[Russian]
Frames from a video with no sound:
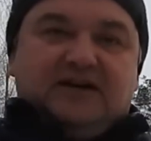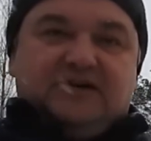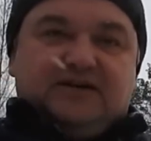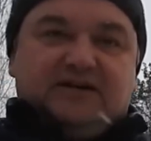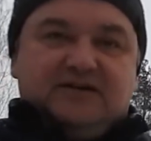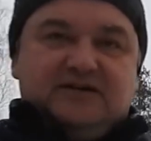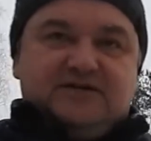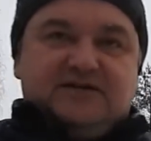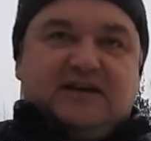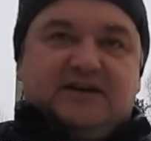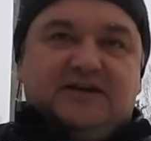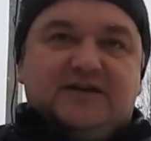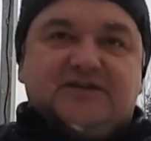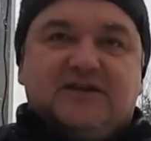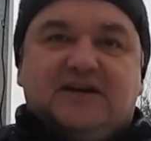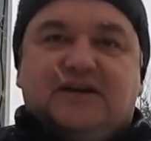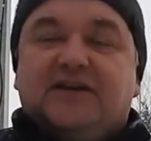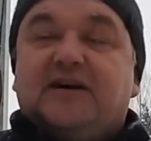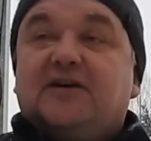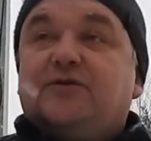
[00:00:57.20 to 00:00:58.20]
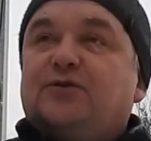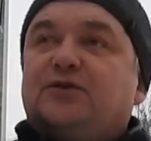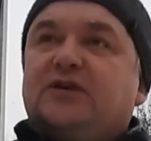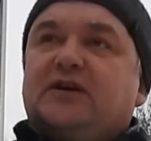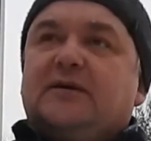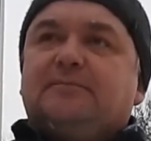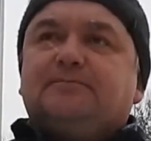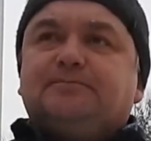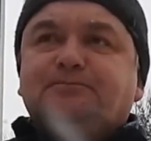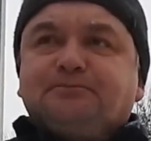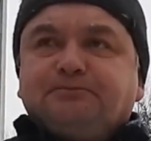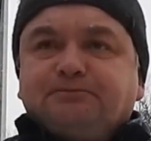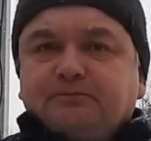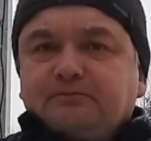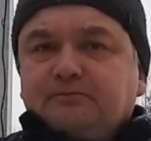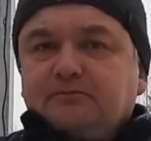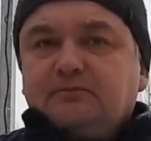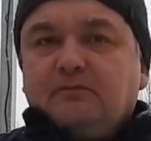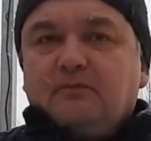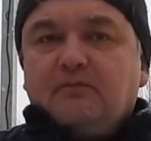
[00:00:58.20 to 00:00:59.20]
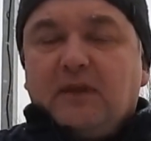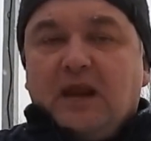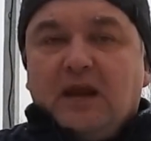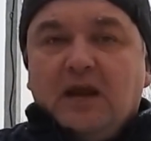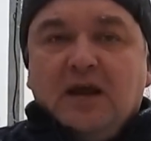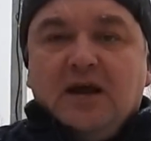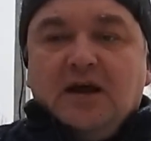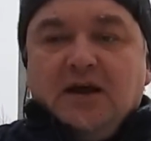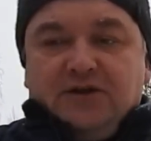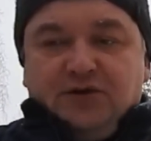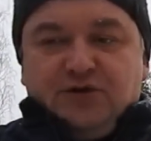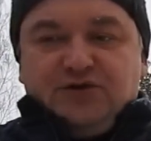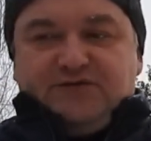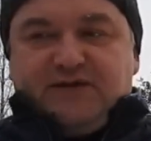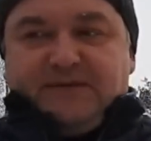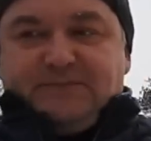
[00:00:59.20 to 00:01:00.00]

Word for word: это дизайнерская находка то есть